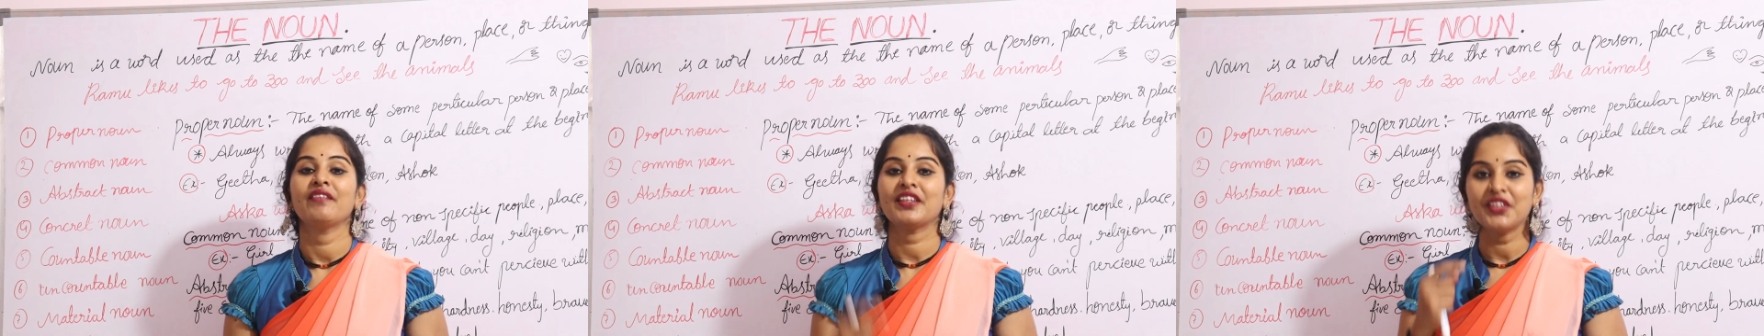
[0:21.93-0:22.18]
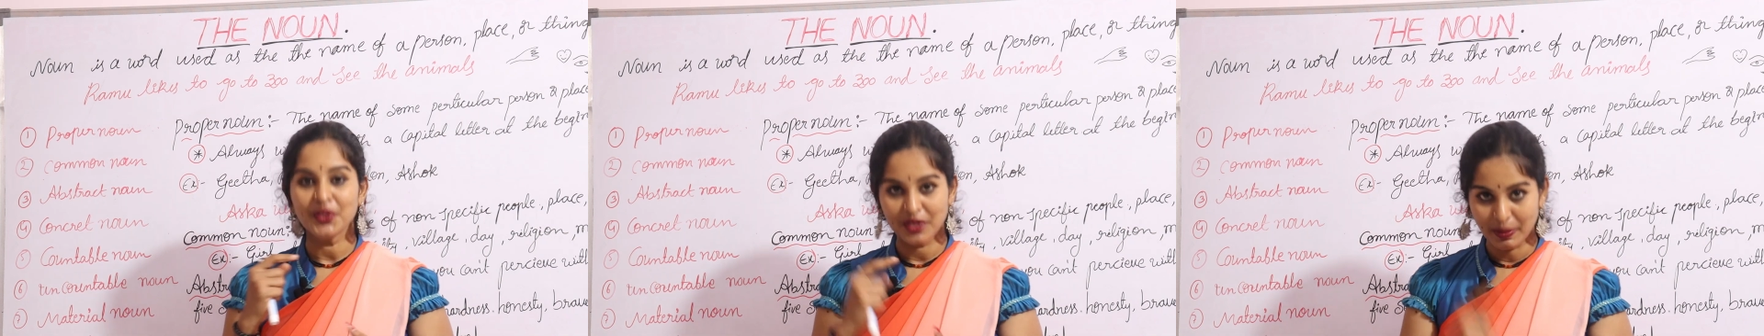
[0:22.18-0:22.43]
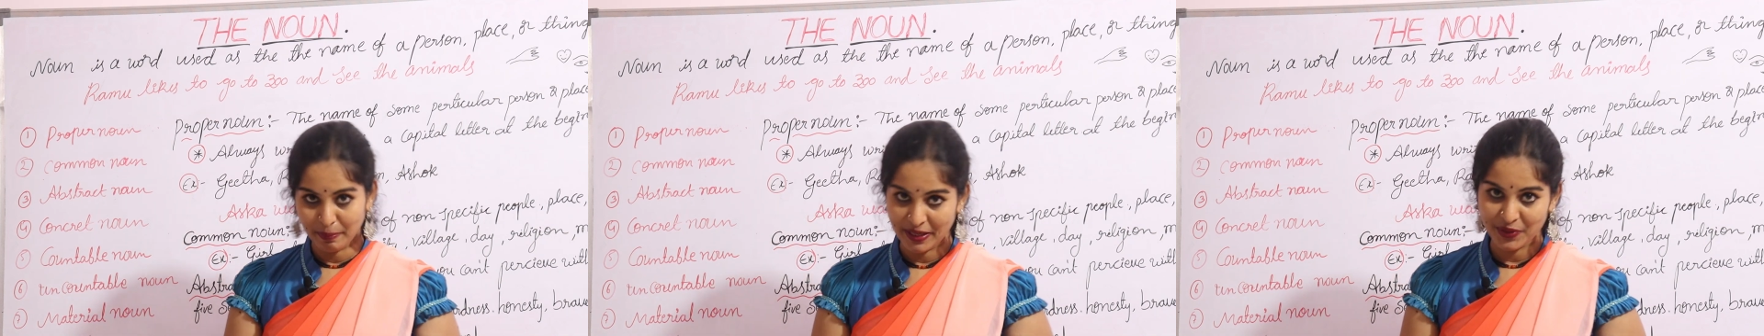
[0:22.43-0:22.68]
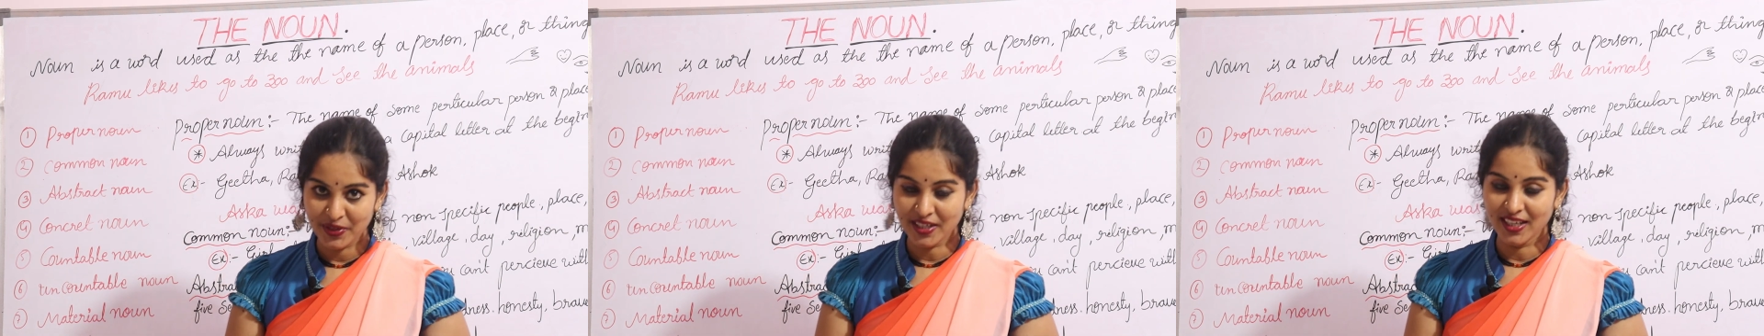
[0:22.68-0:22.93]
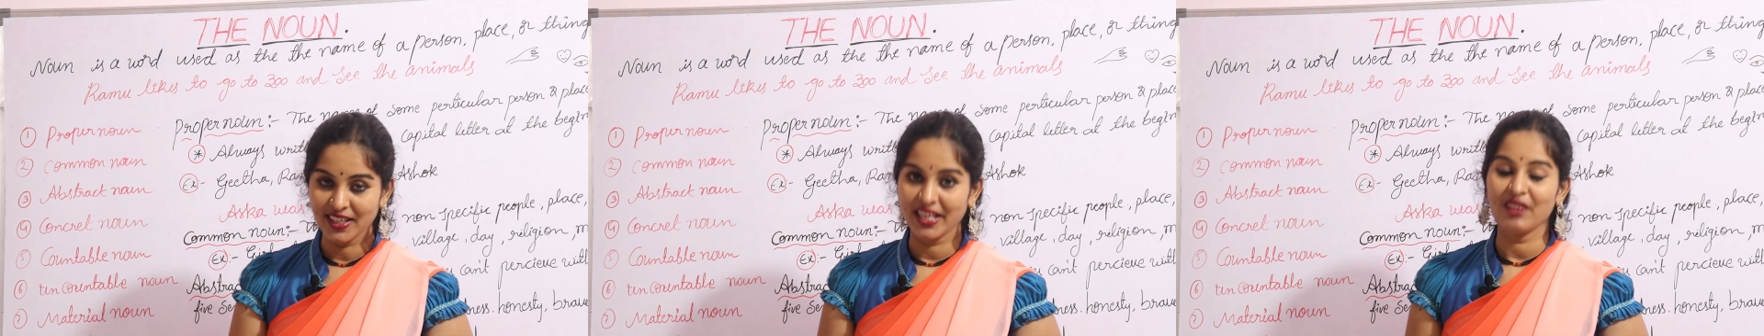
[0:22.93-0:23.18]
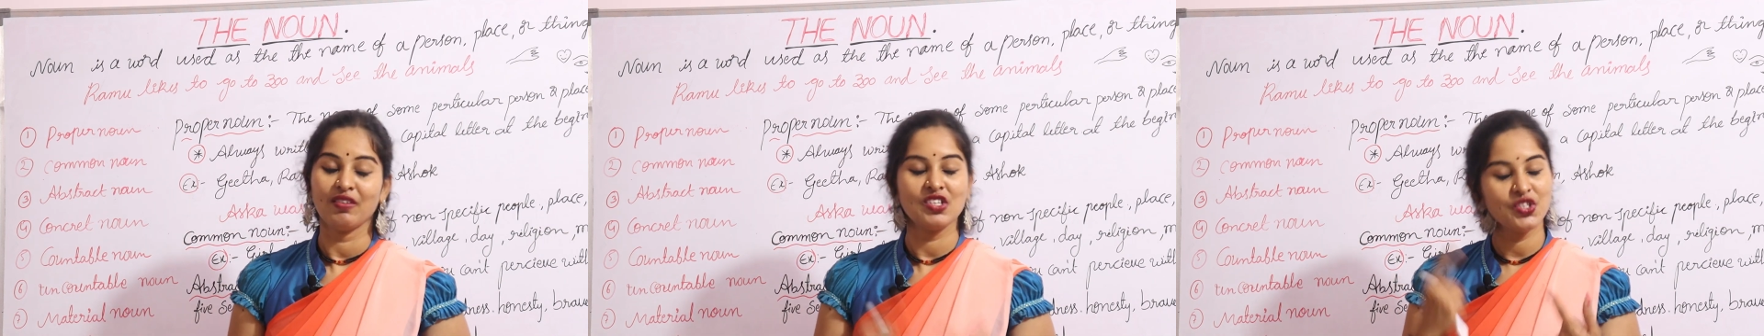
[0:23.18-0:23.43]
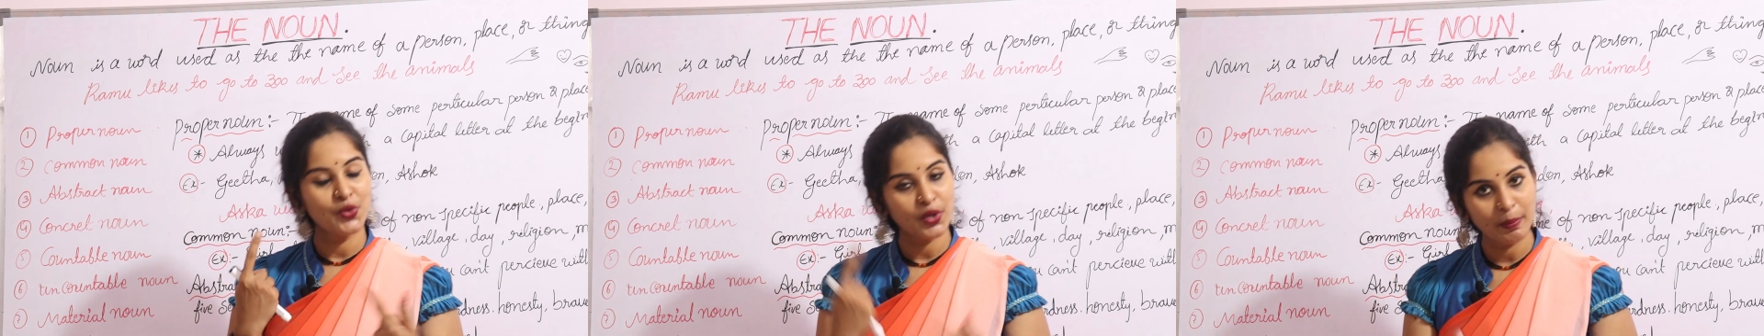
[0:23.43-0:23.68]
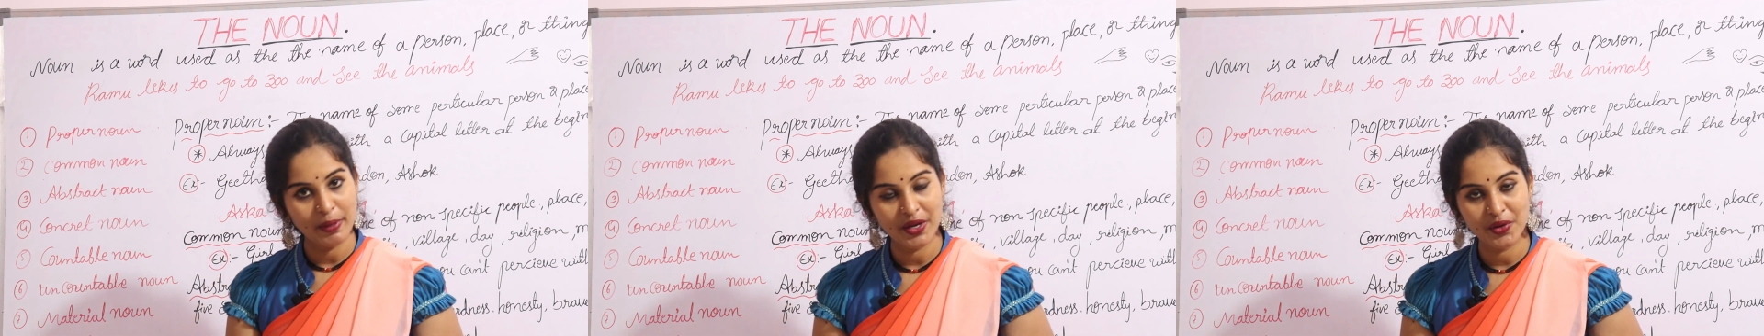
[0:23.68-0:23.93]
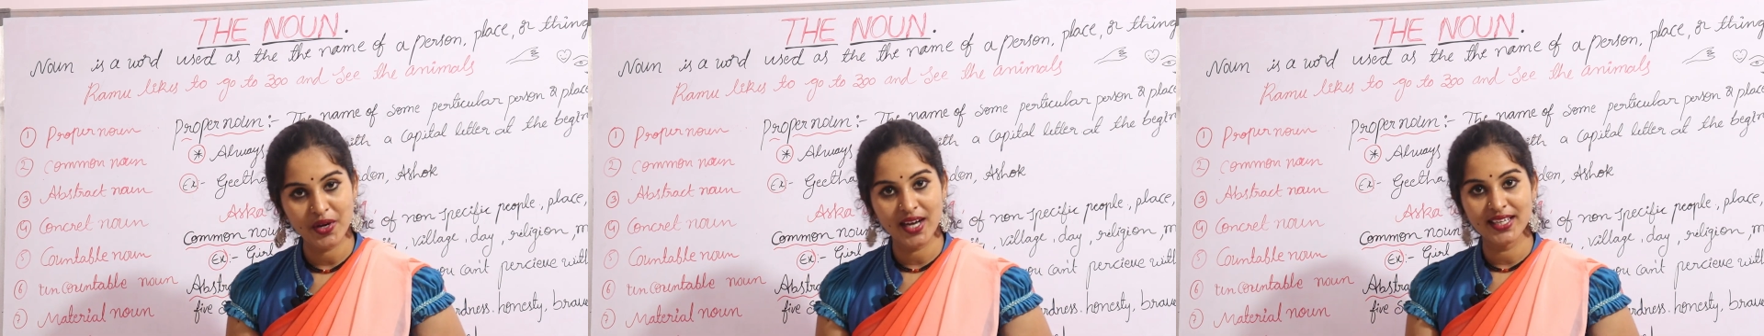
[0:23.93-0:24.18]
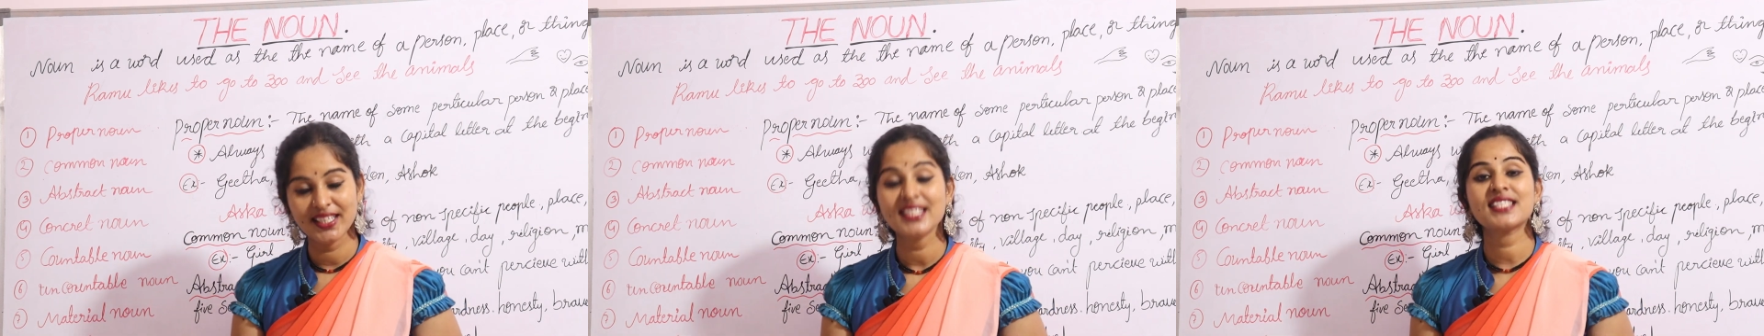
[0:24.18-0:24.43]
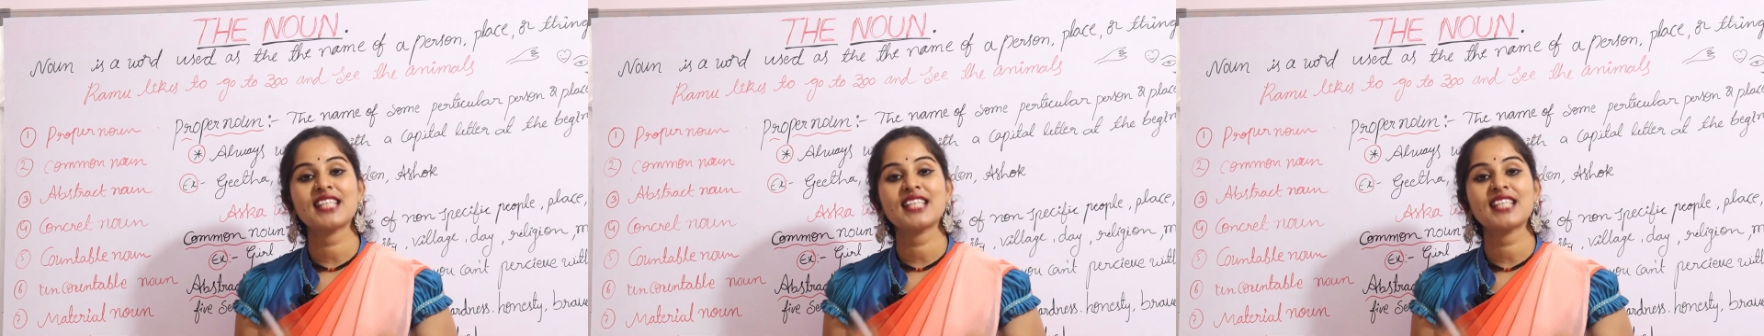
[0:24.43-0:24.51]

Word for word: వ్యక్తి యొక్క పేరుని కానీ వస్తువు యొక్క పేరు కానీ